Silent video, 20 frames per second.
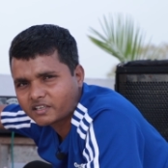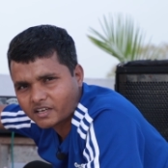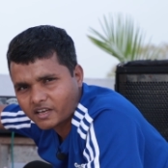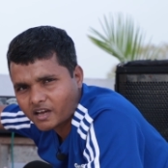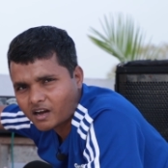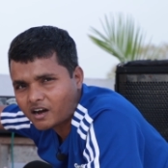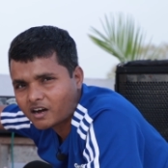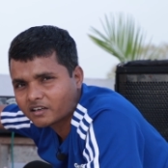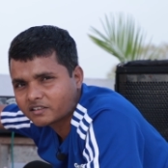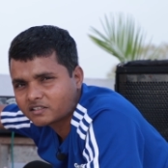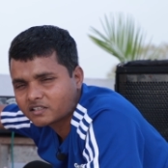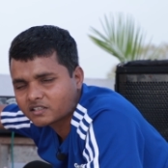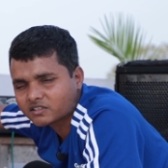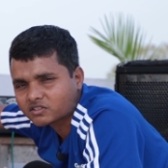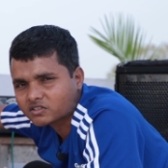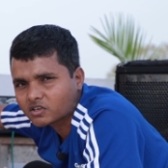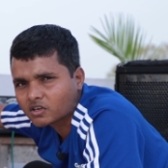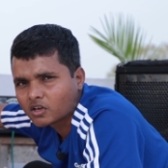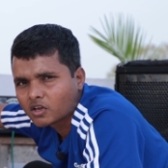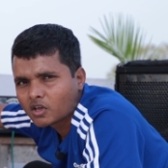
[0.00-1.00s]
की है
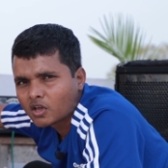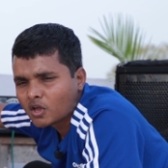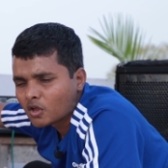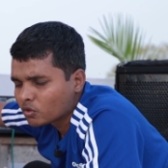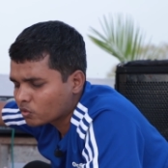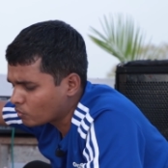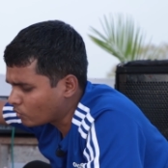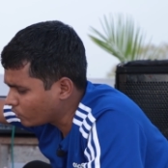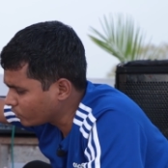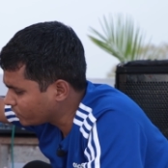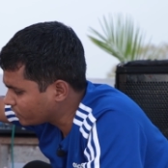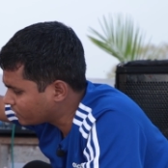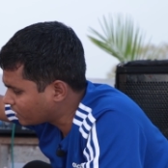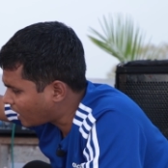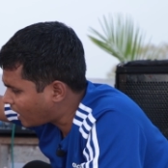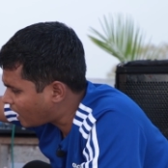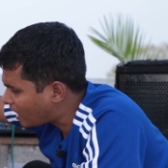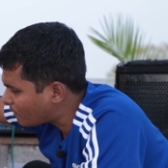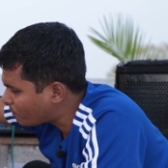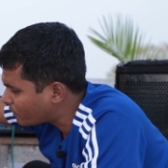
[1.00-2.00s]
हाईएस्ट तो
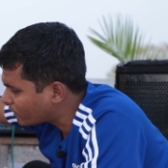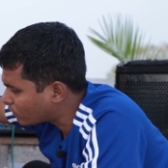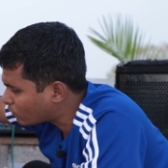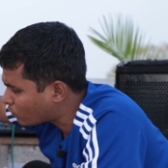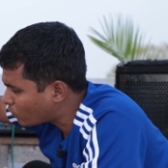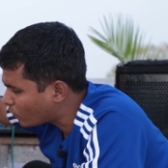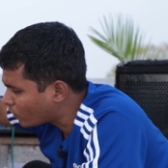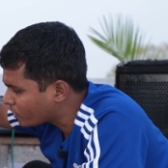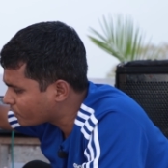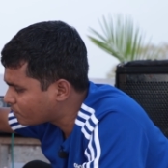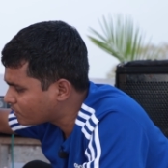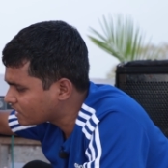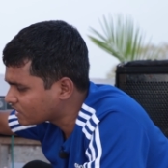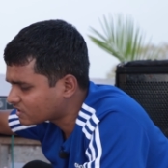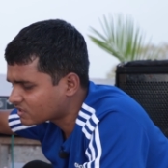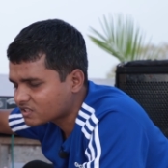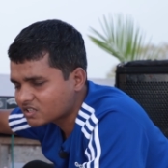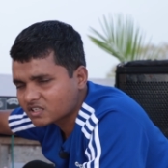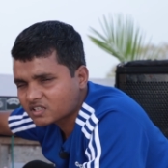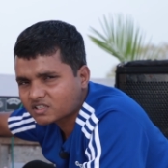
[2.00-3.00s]
यहाँ पर कोई भी
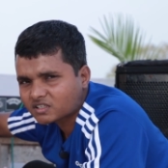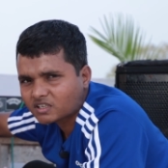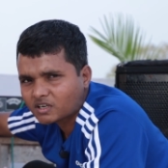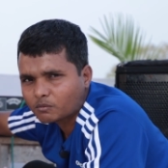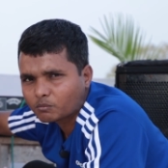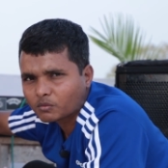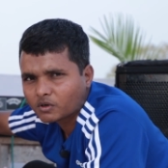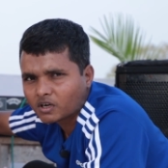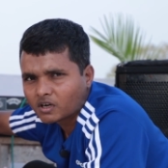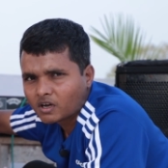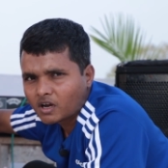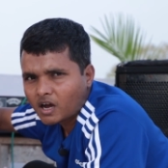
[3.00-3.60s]
सिस्टम